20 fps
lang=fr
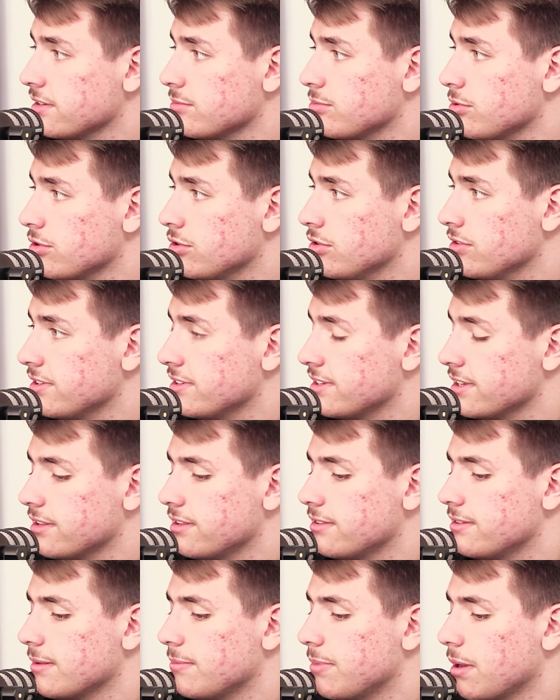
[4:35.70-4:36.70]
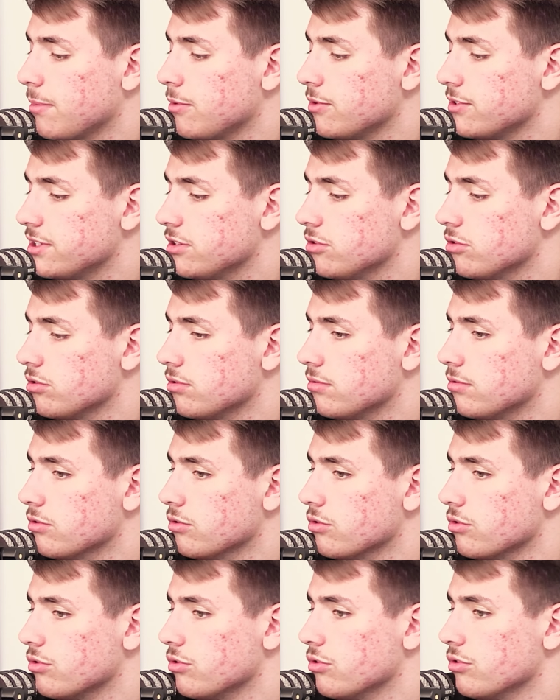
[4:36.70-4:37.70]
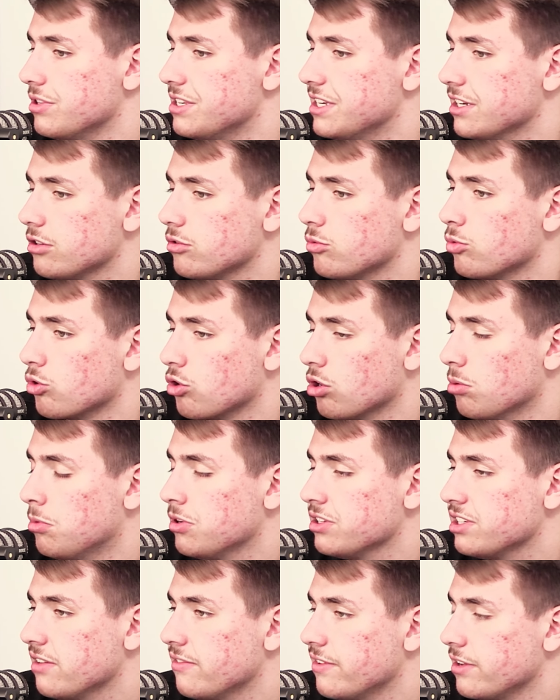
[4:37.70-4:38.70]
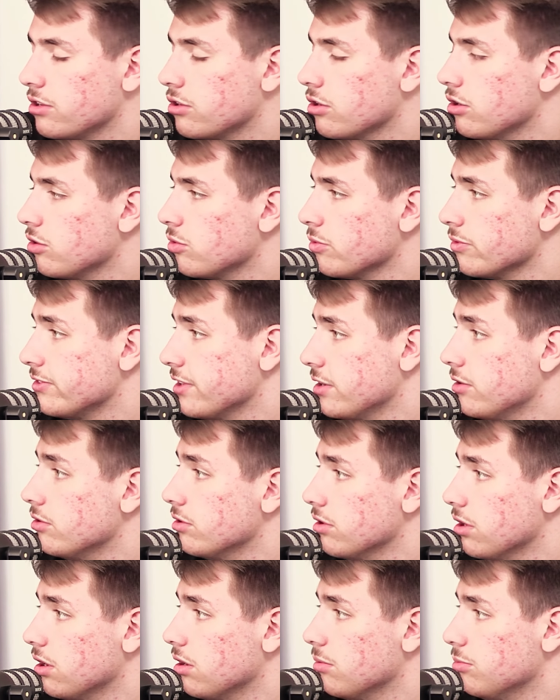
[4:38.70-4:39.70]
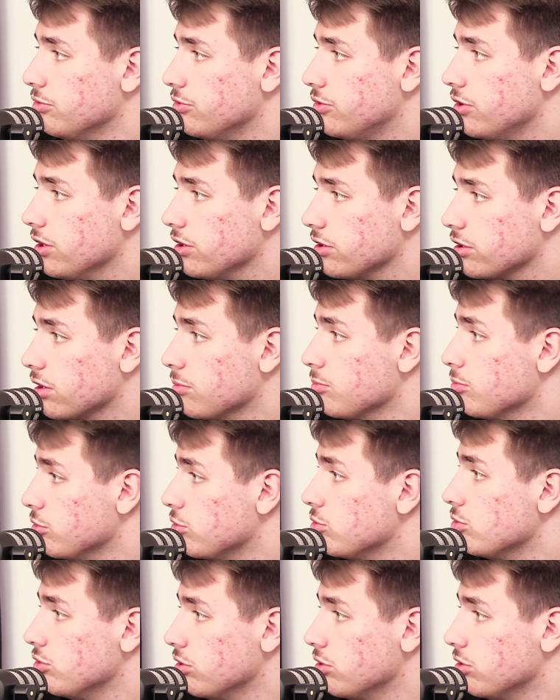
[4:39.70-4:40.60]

importante et ça, permet aussi de, dire qu'on commence avec euh, Gonzalo euh, buteur comme beaucoup le